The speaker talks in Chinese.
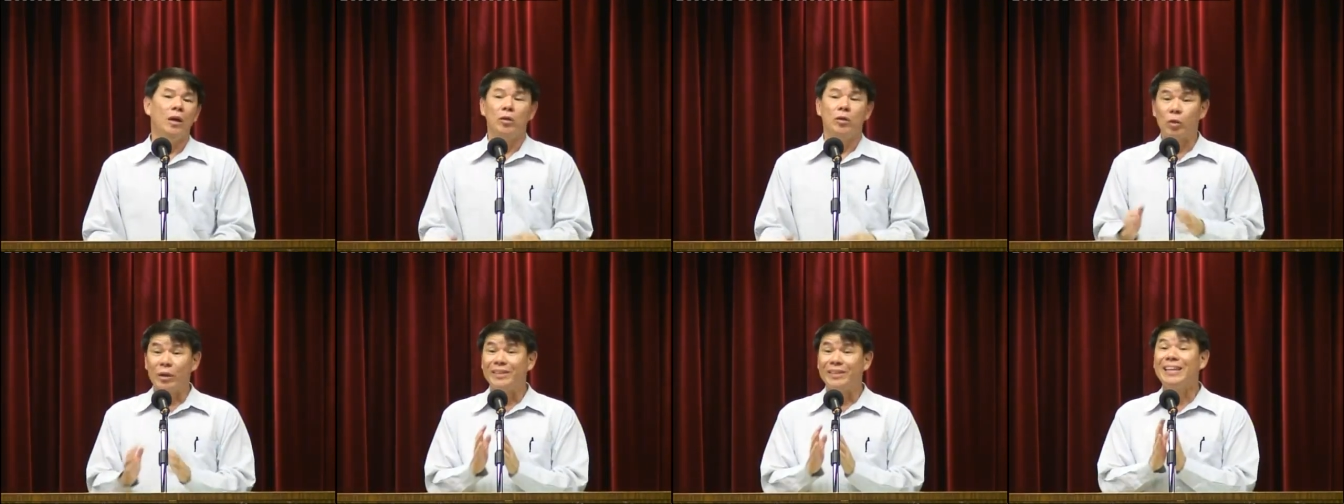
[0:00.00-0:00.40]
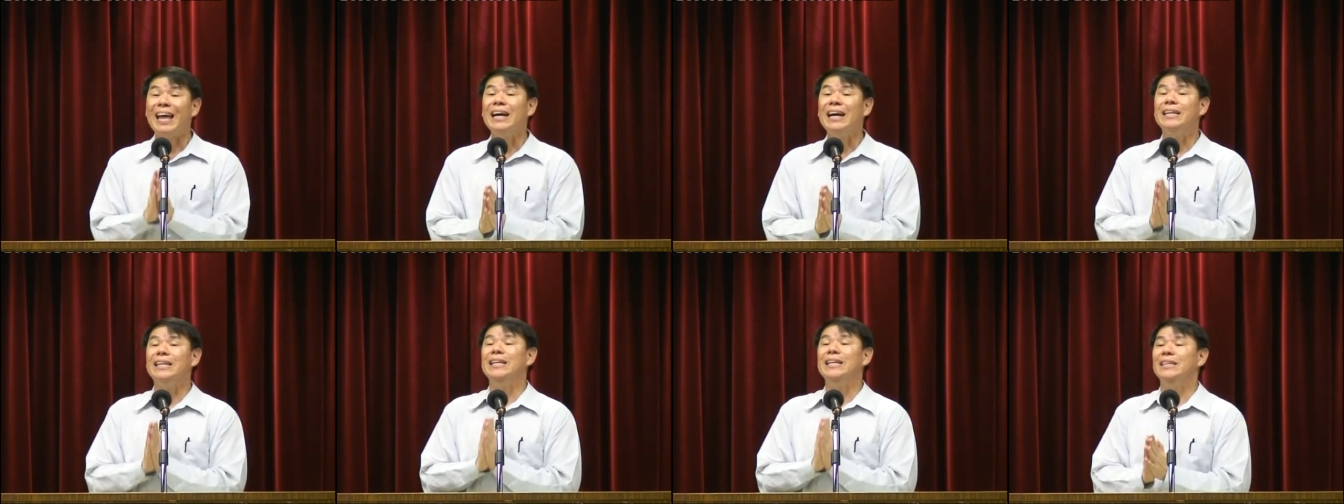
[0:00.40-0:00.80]
所以
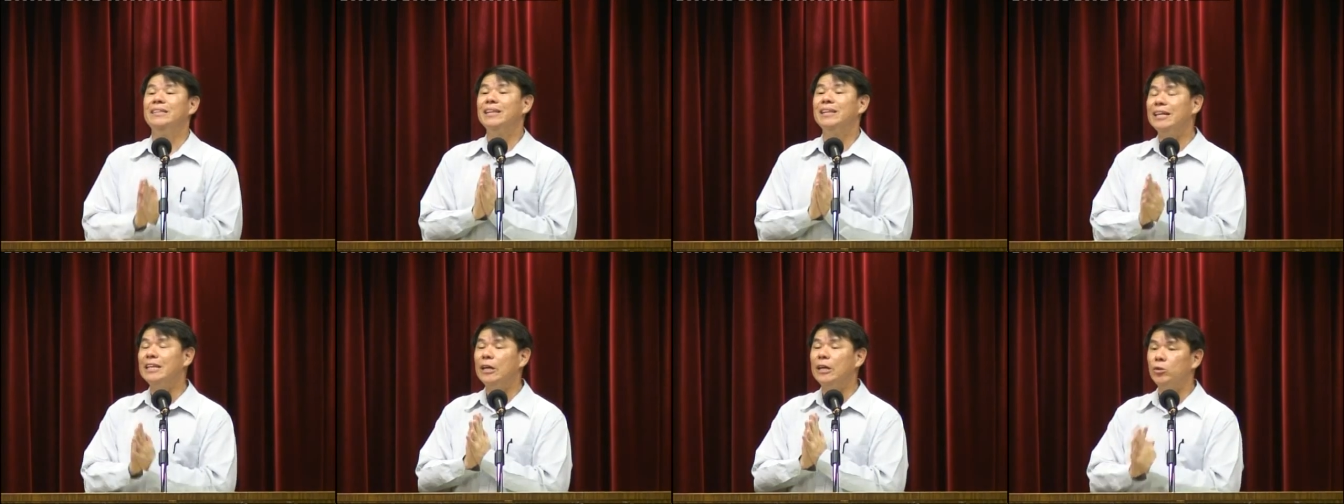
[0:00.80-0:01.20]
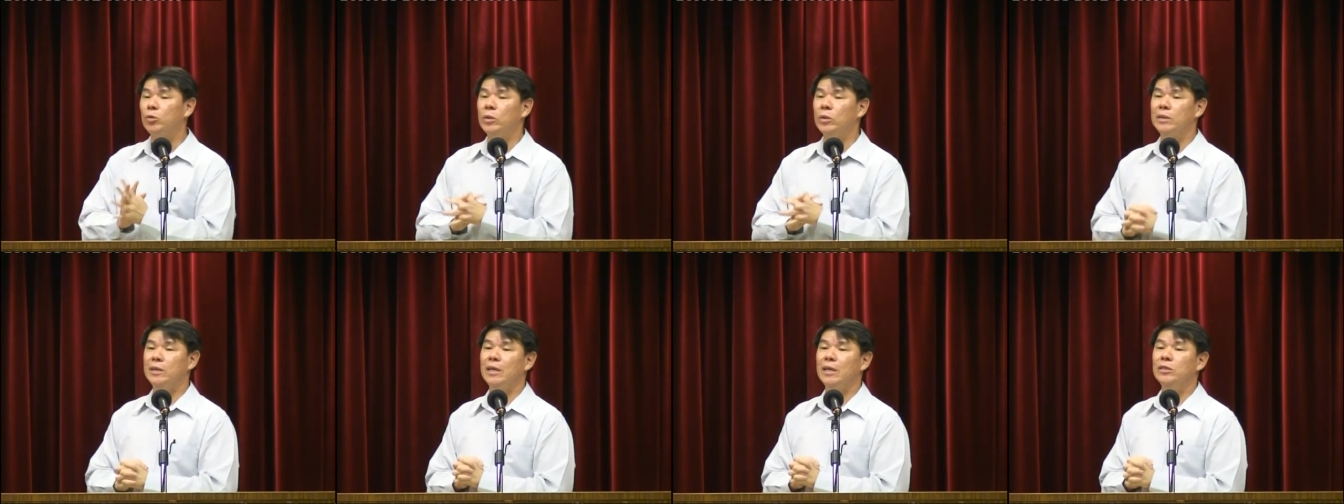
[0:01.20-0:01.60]
当以赛亚
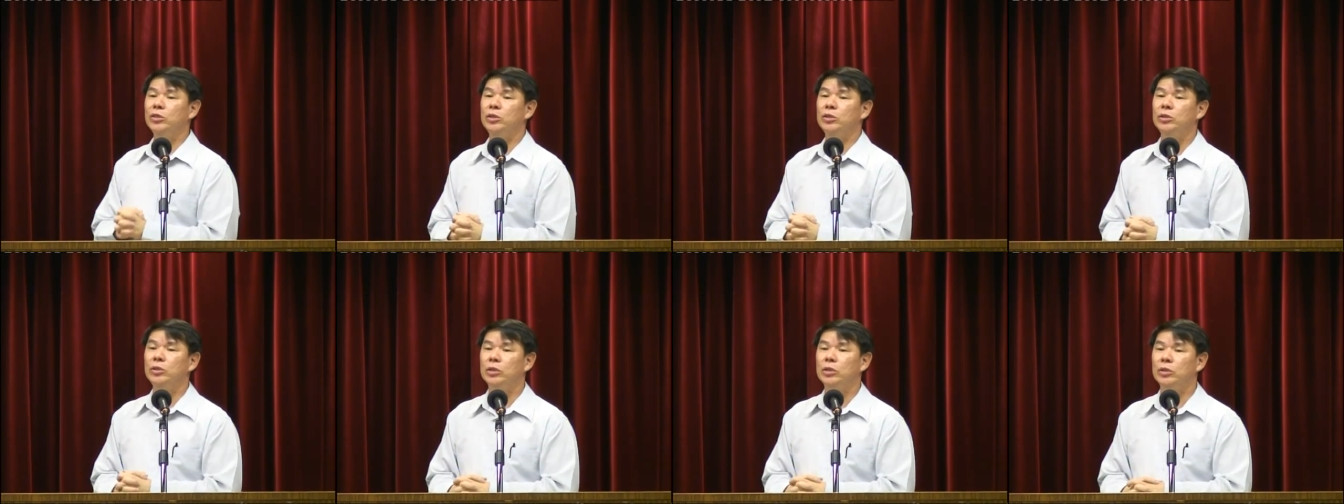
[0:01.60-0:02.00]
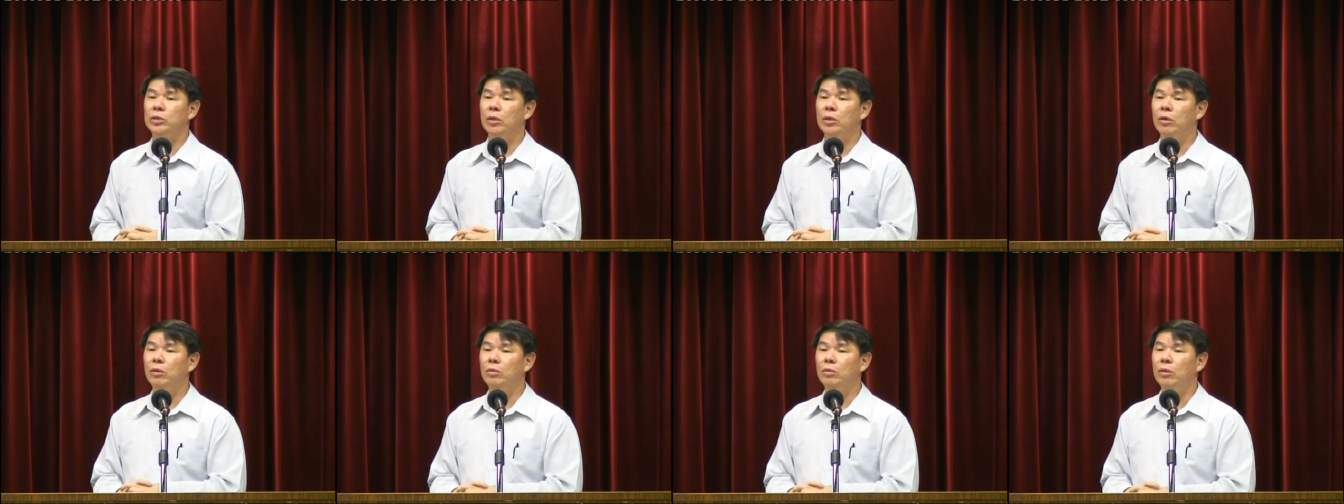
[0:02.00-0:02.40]
做先知的
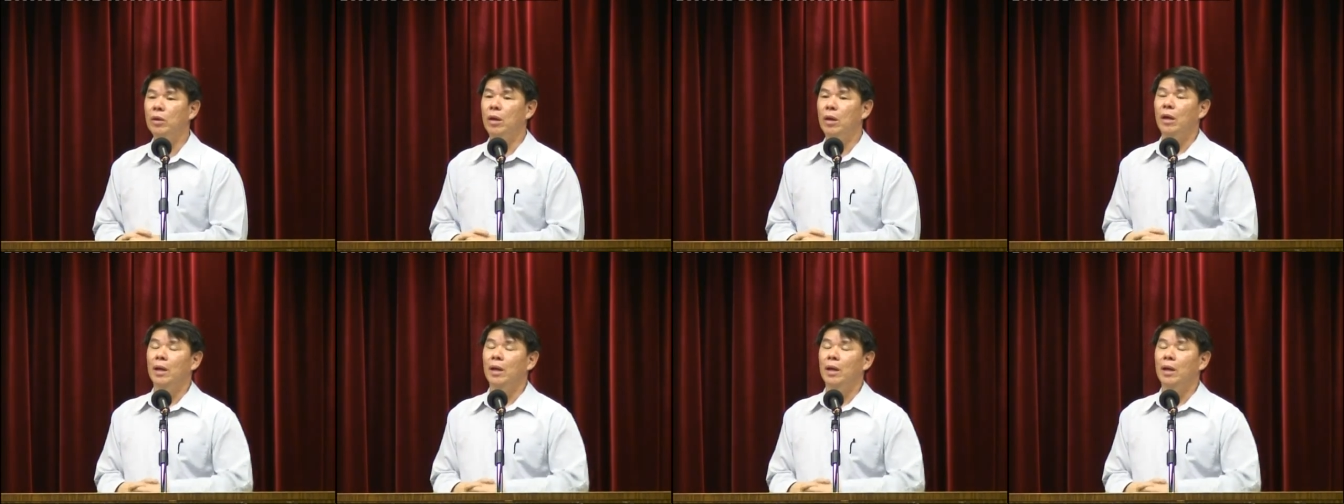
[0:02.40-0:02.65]
时候，